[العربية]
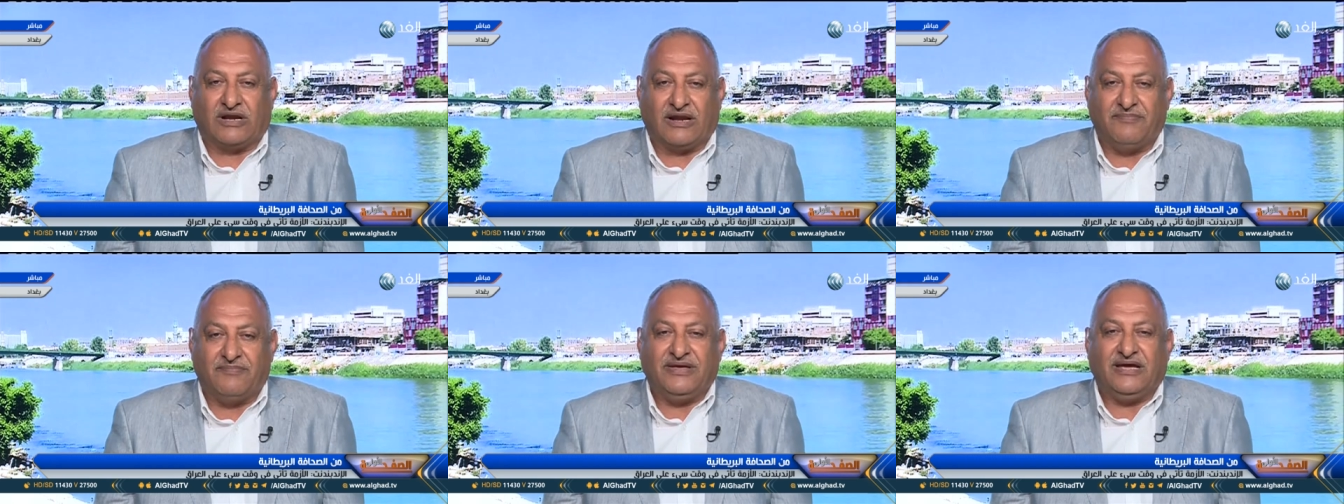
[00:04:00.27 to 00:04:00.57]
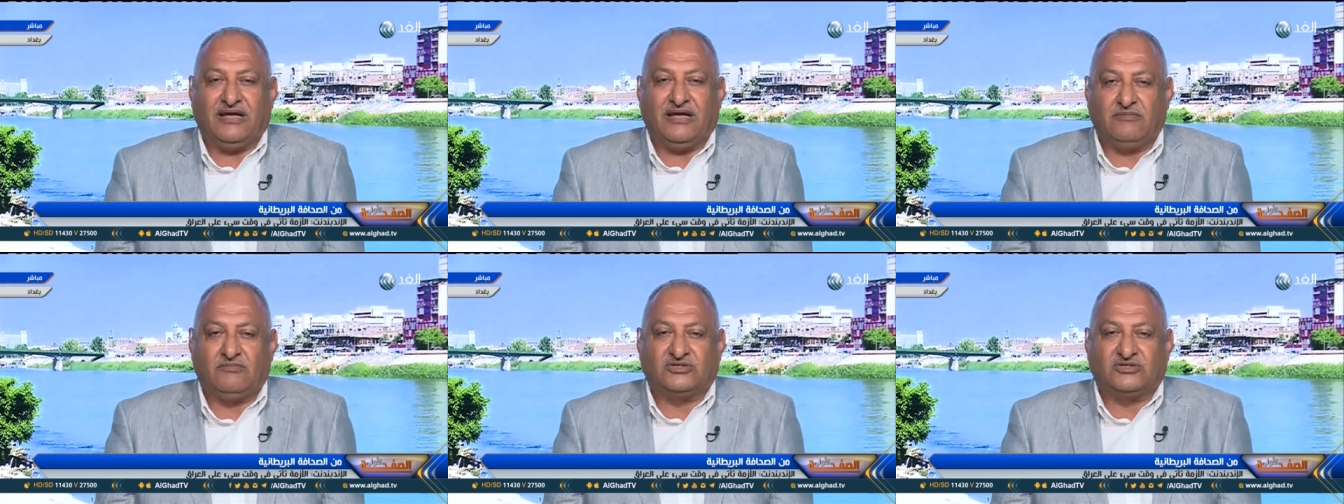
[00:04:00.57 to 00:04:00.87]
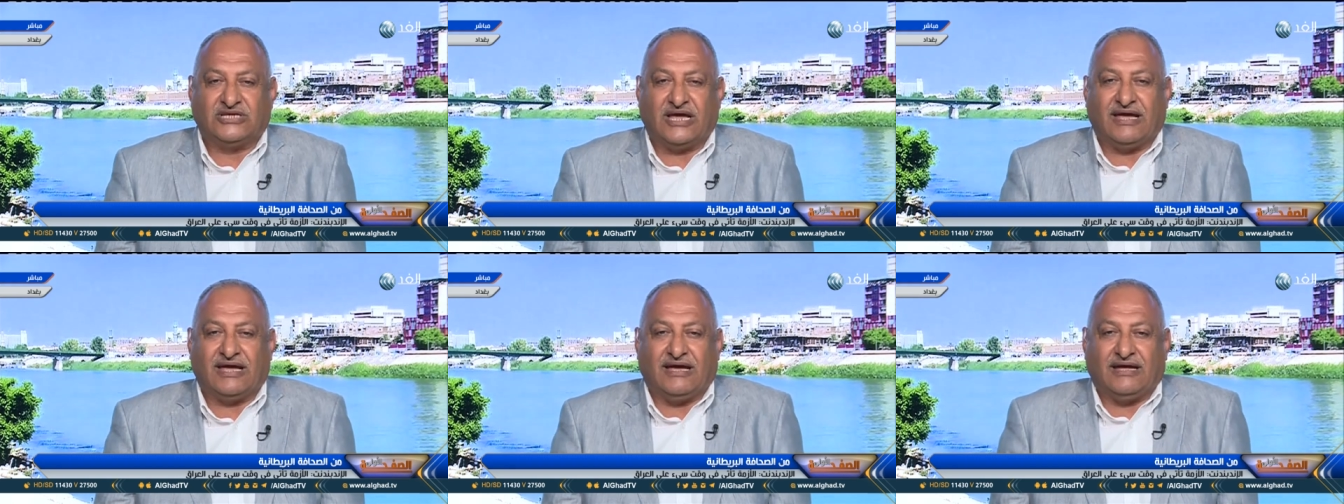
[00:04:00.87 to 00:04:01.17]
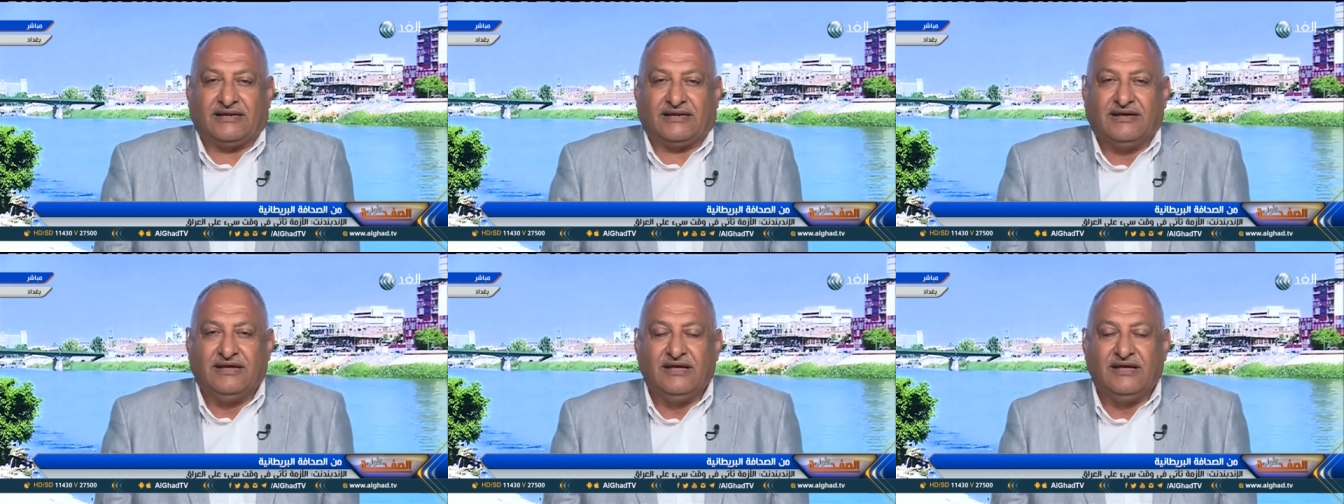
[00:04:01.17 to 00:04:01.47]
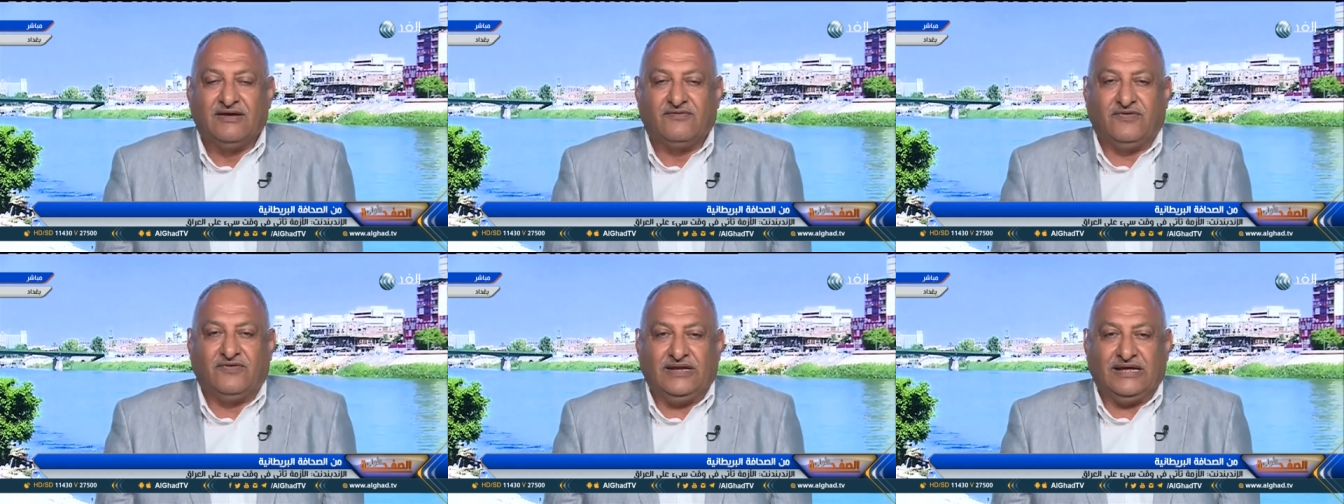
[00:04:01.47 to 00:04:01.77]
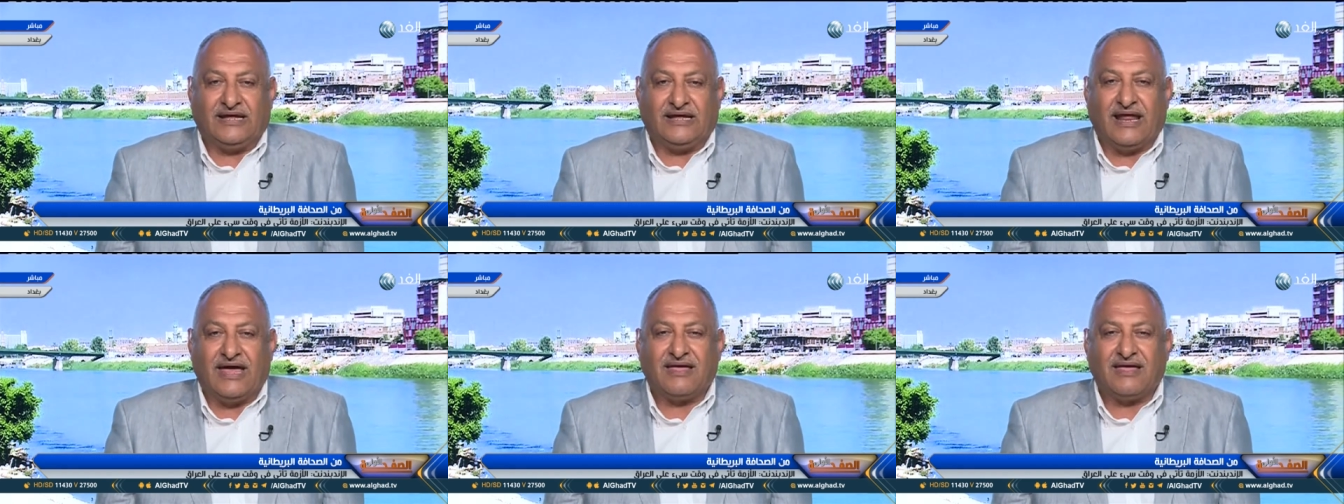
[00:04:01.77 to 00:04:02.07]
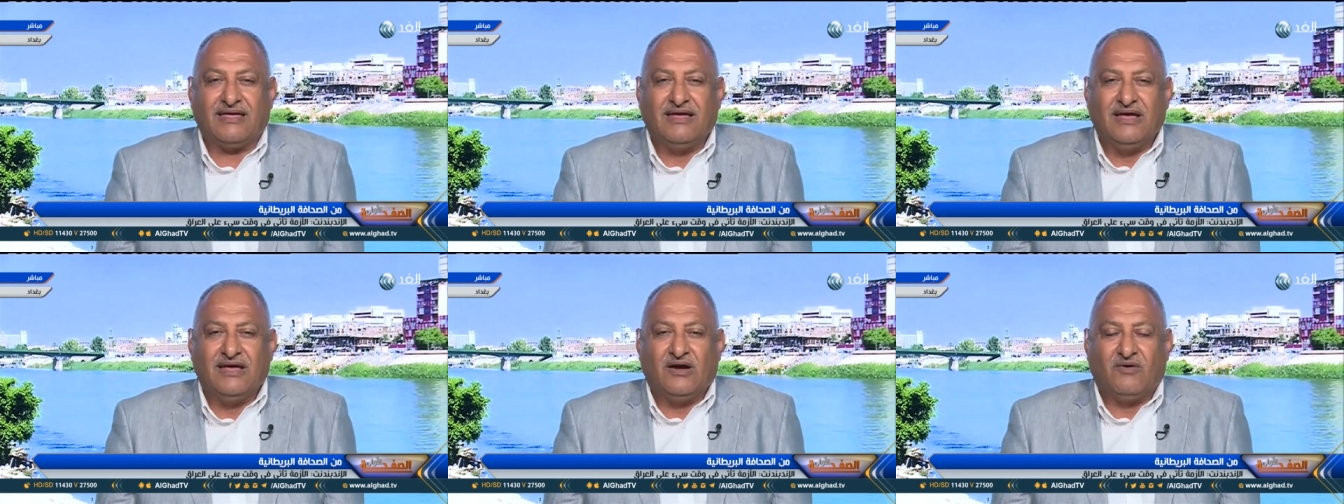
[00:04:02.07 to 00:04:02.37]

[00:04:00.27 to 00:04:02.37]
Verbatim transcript: الربيع المصغر في العراق